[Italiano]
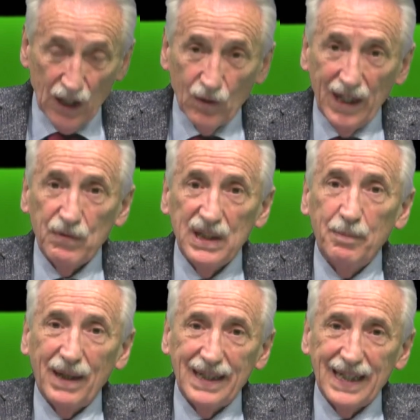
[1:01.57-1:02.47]
Con lei
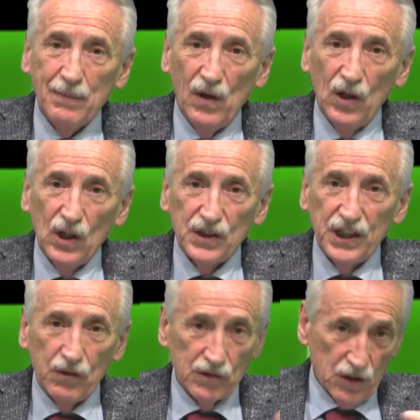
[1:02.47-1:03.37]
quindi parleremo
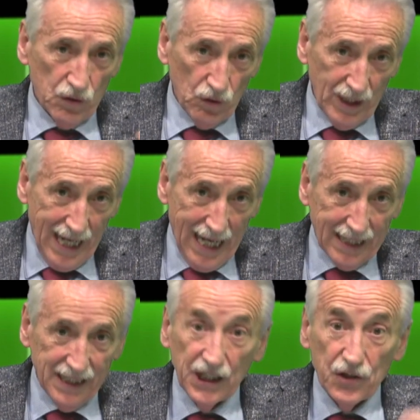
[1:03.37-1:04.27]
di cosa sono le ACRI,